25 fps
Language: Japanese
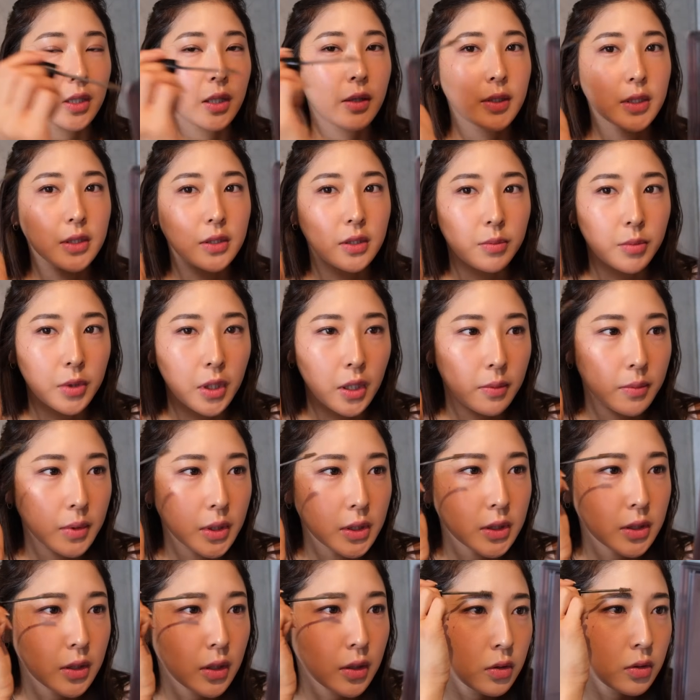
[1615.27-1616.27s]
合わせてもらい
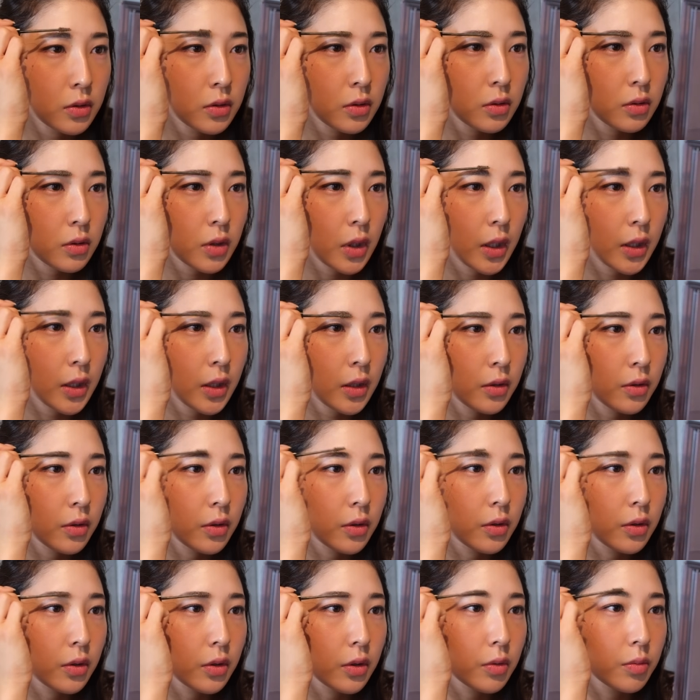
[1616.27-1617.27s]
ましたちょっと肌の
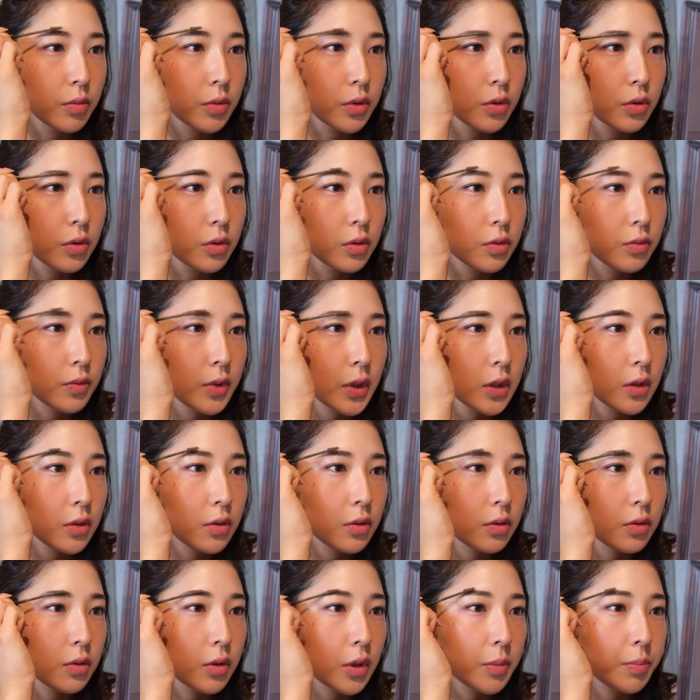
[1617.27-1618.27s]
色よりも
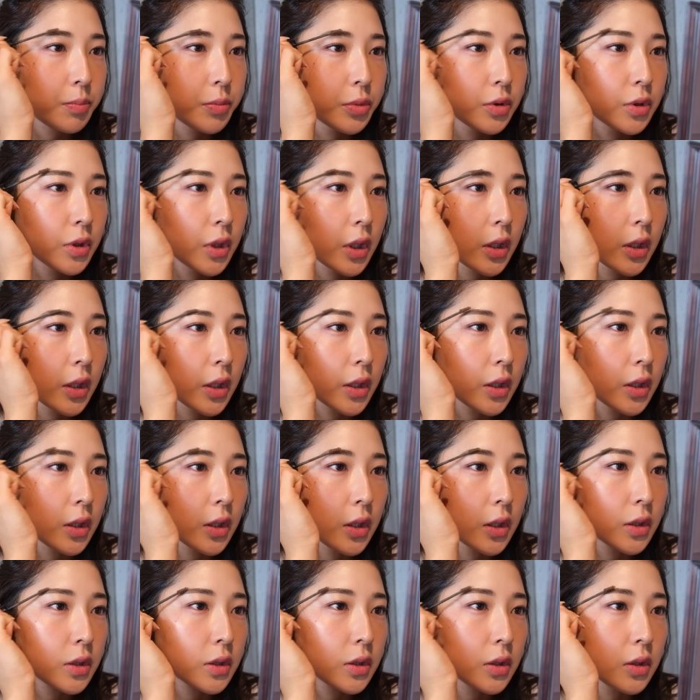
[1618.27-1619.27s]
ワントーンアップぐらいがいい
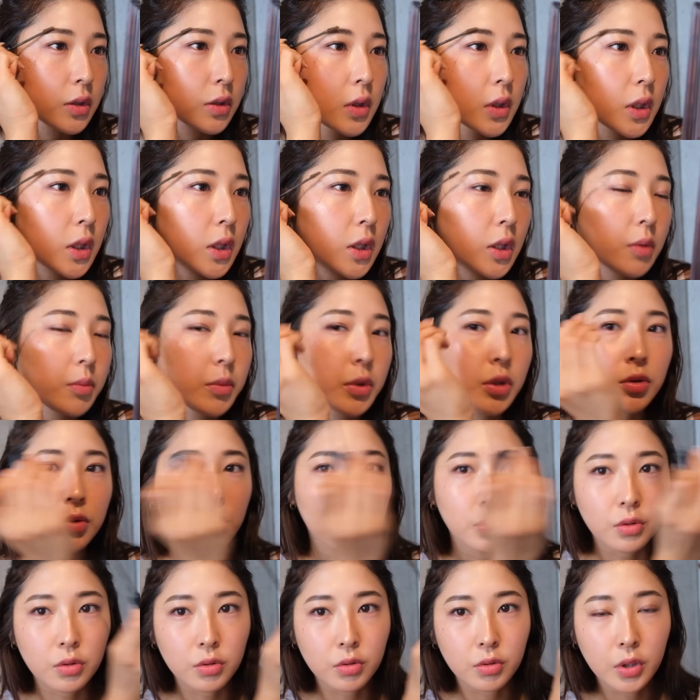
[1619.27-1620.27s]
らしい毛並みを
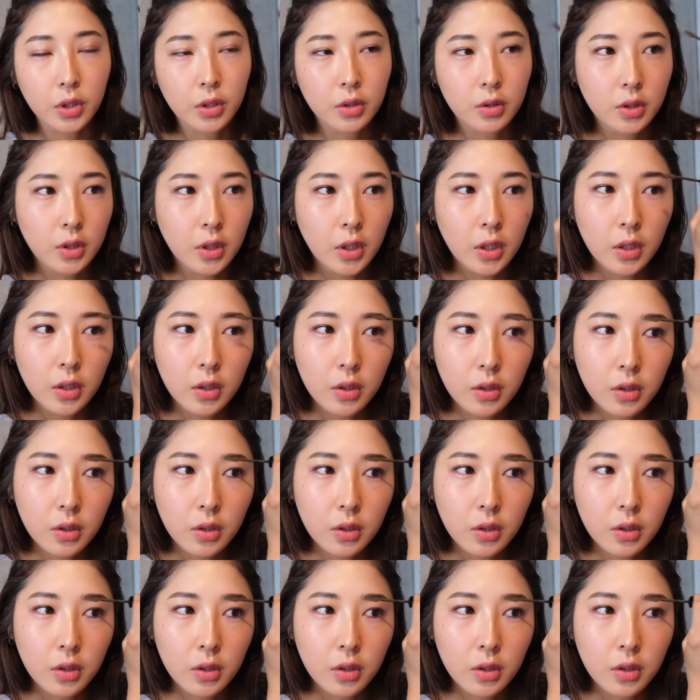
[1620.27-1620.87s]
整えるぐらい